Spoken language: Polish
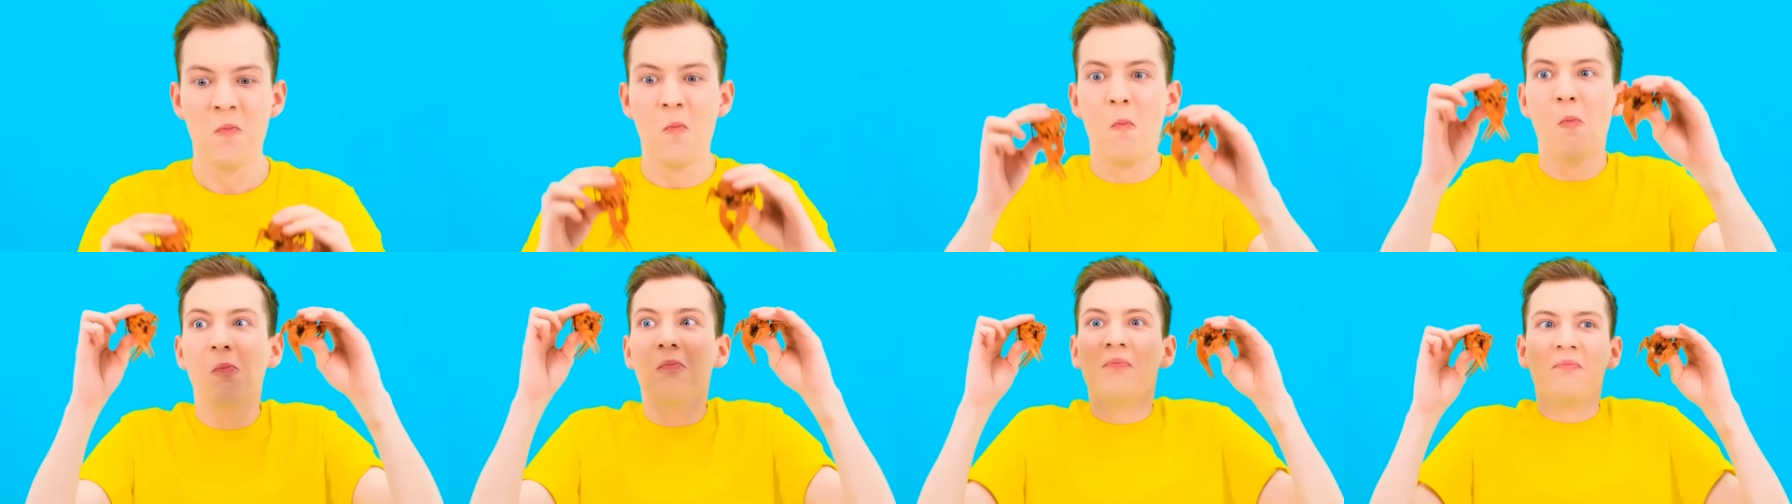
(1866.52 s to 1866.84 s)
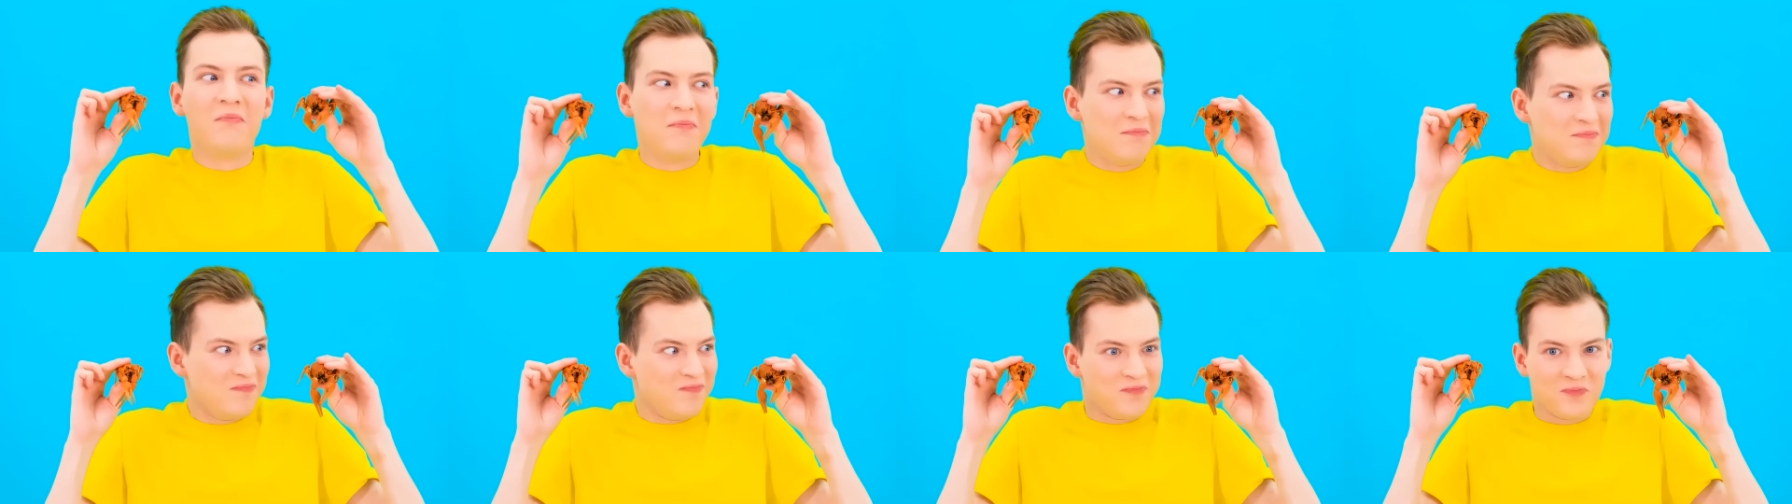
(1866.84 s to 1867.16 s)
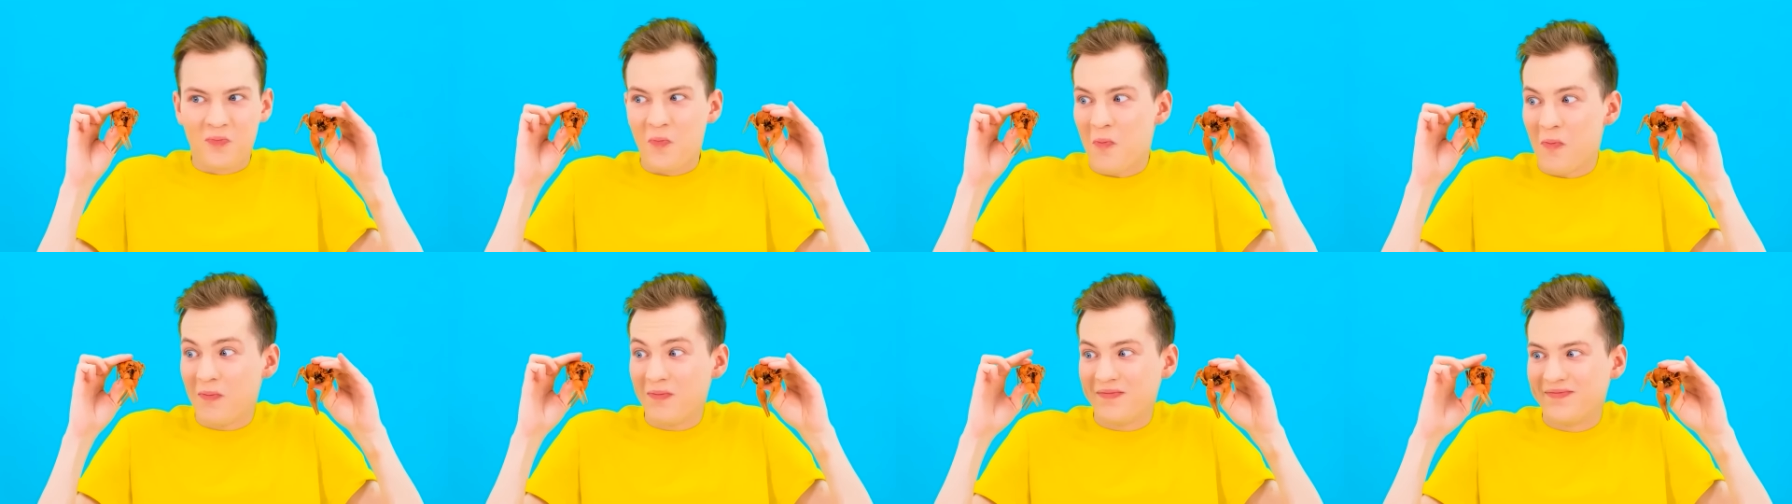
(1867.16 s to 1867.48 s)
Napatrzyłem
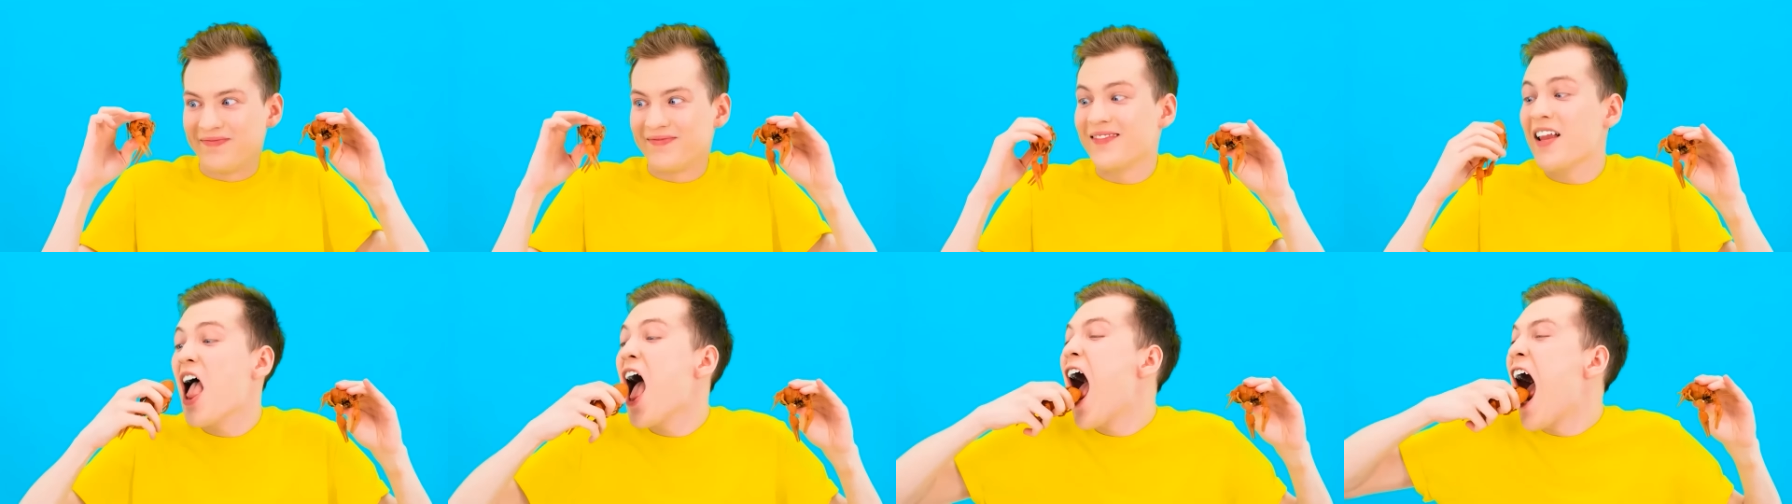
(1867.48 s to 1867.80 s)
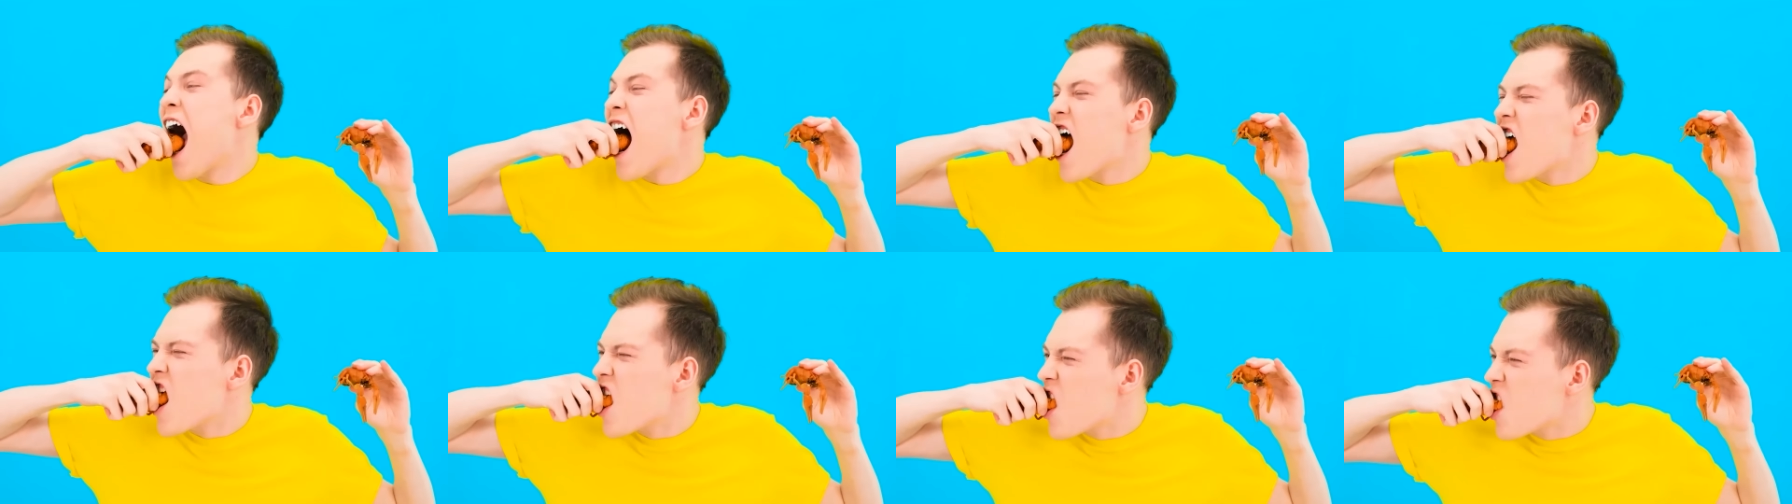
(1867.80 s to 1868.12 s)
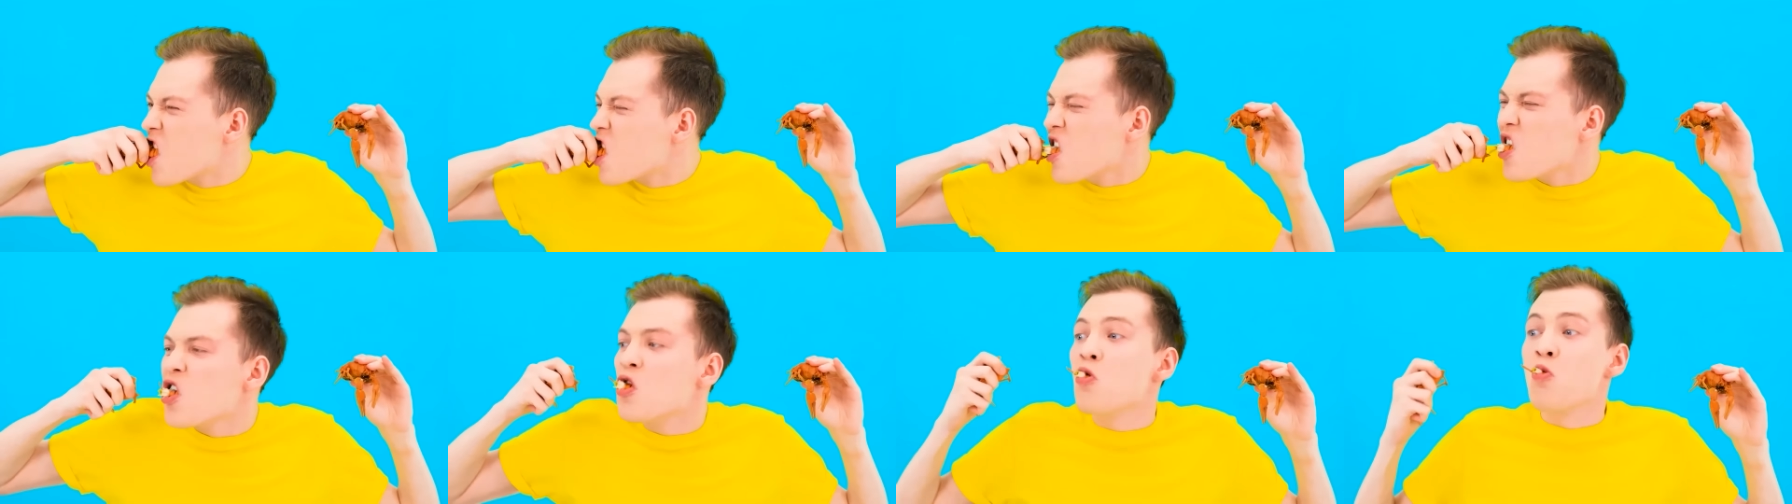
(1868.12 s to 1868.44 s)
no, się na was. Teraz
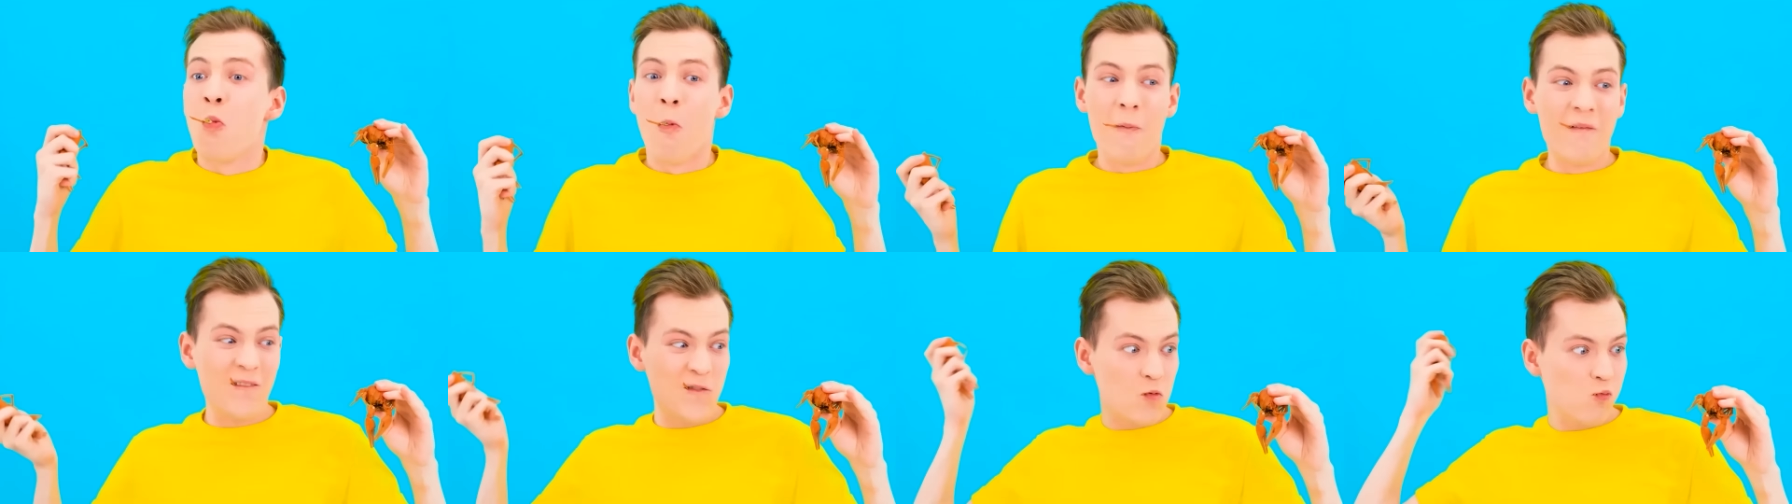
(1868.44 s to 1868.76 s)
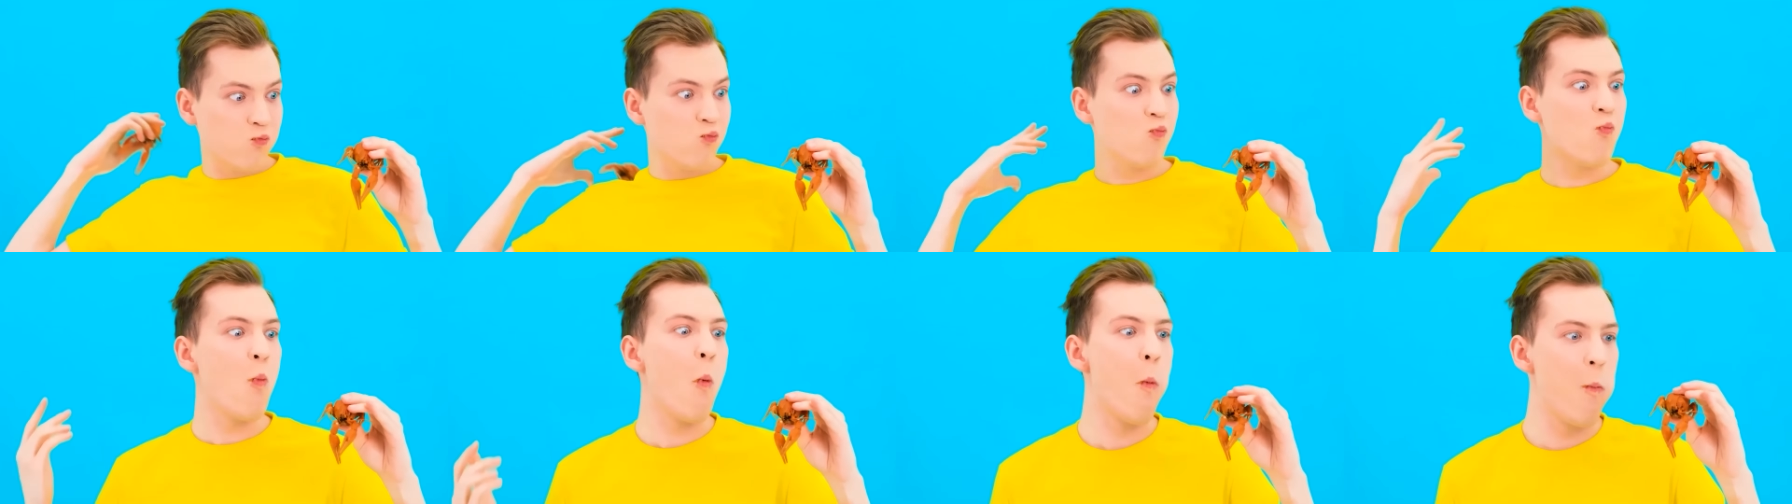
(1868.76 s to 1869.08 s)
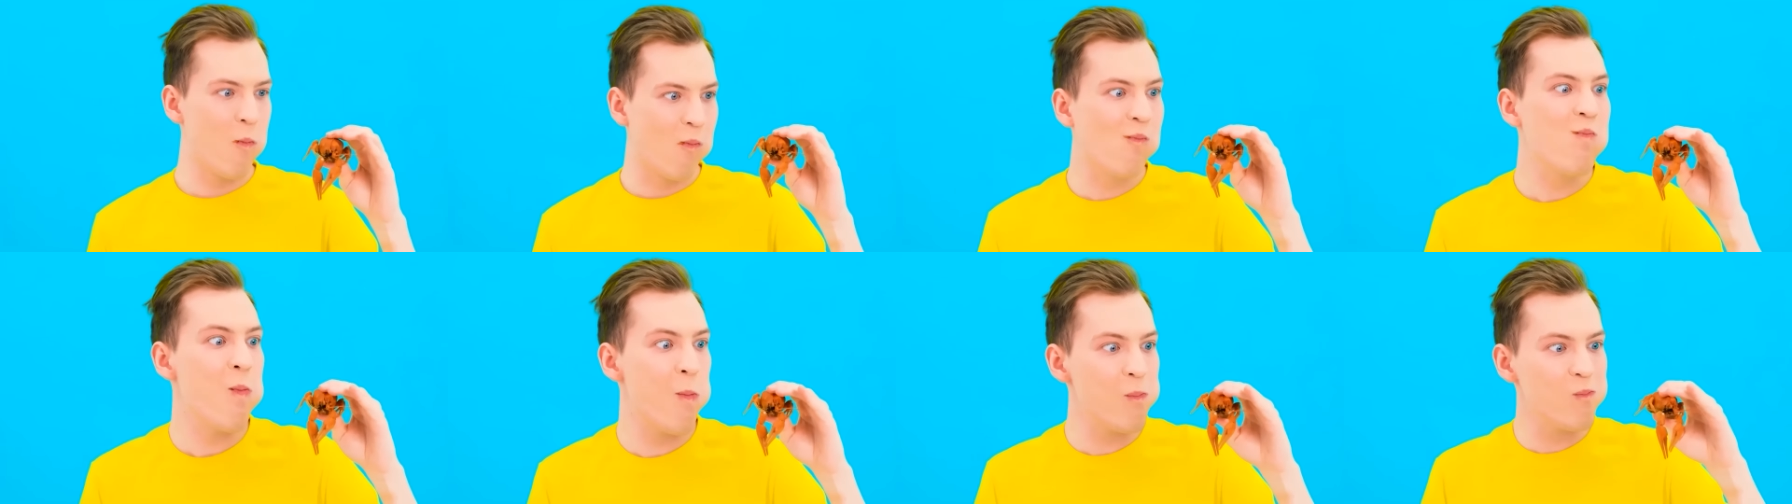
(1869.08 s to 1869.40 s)
ja też chcę
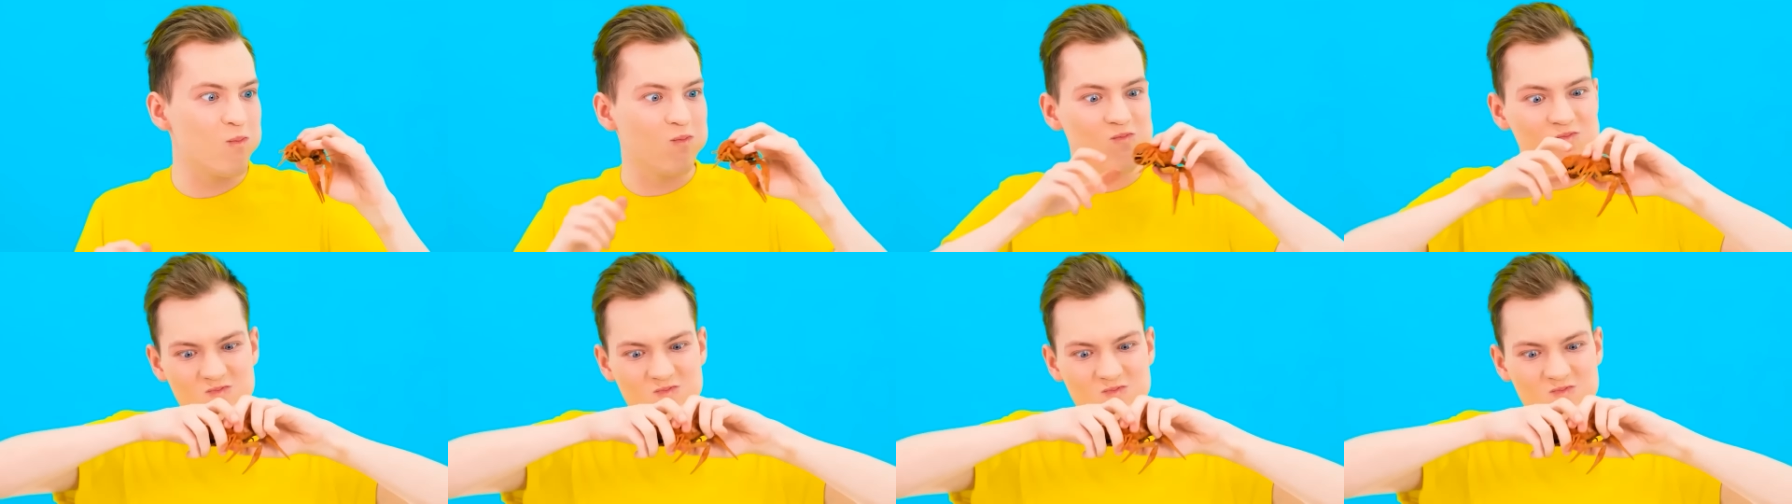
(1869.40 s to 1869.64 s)
spróbować.